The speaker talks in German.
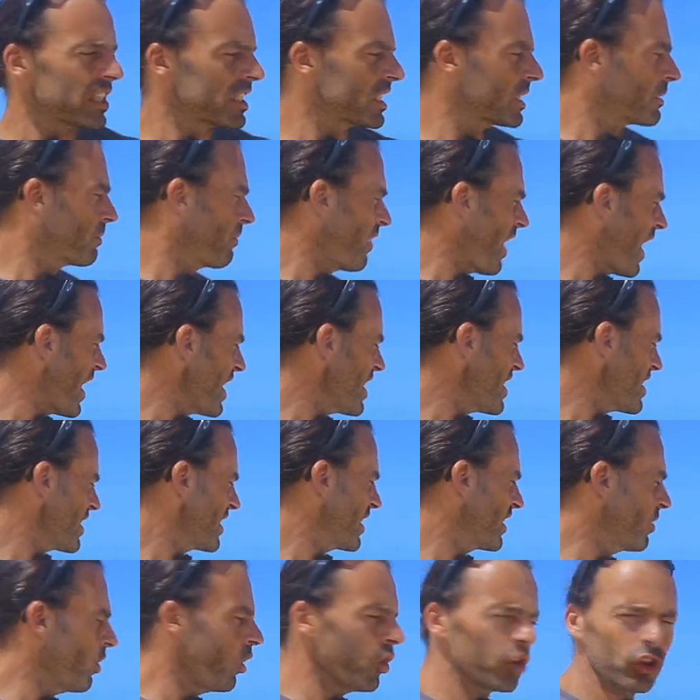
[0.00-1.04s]
zwei
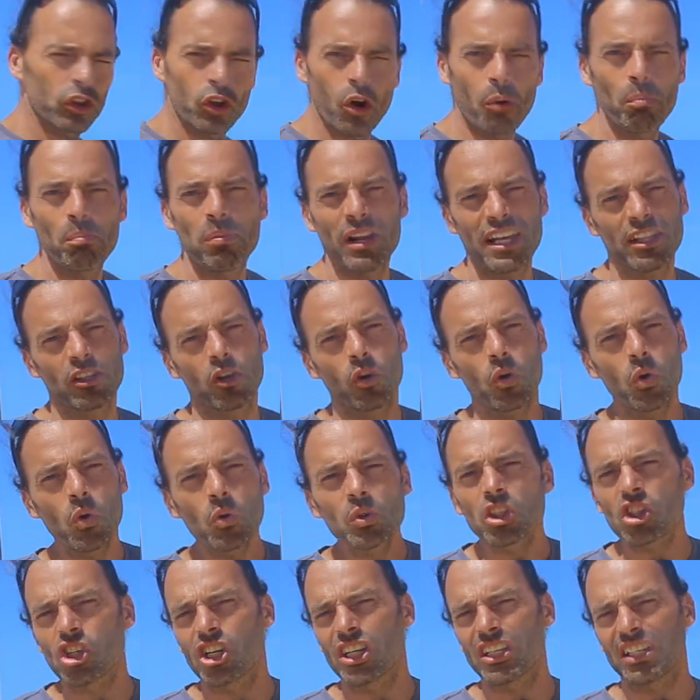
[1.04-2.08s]
komplett
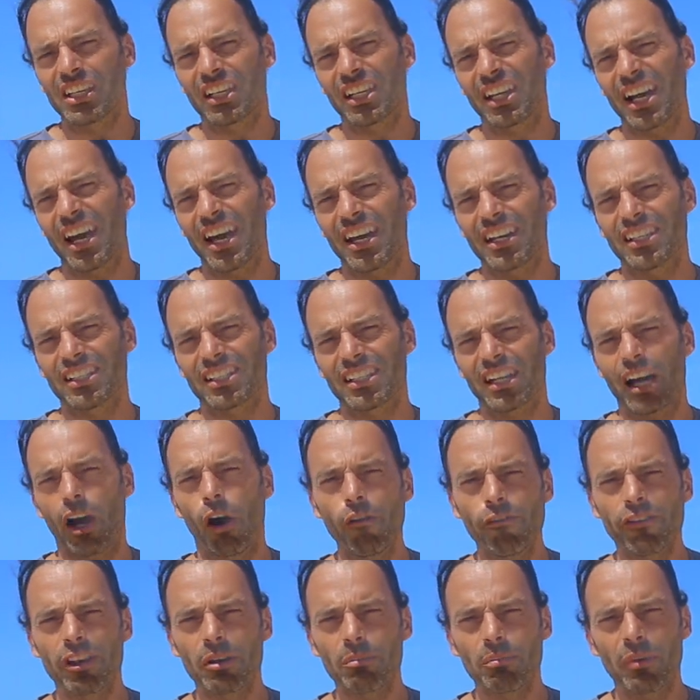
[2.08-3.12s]
unterschiedliche Kites
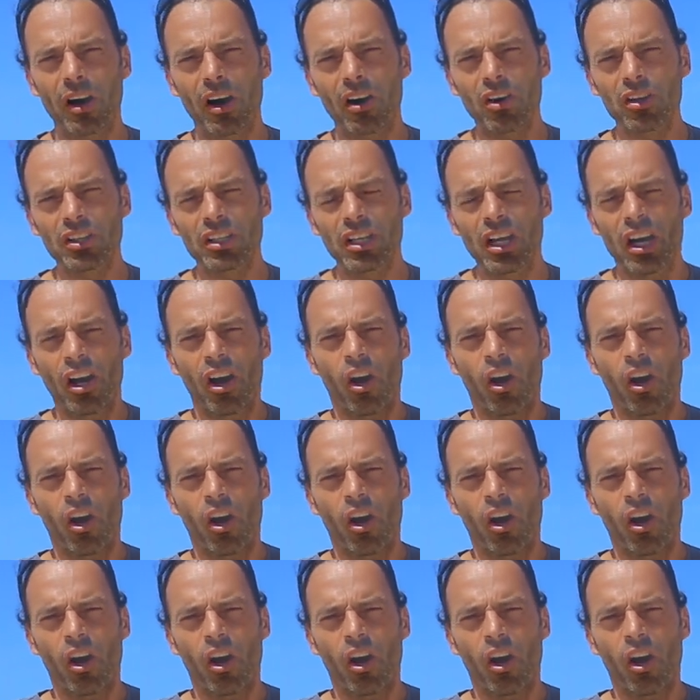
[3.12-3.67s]
aufgebaut.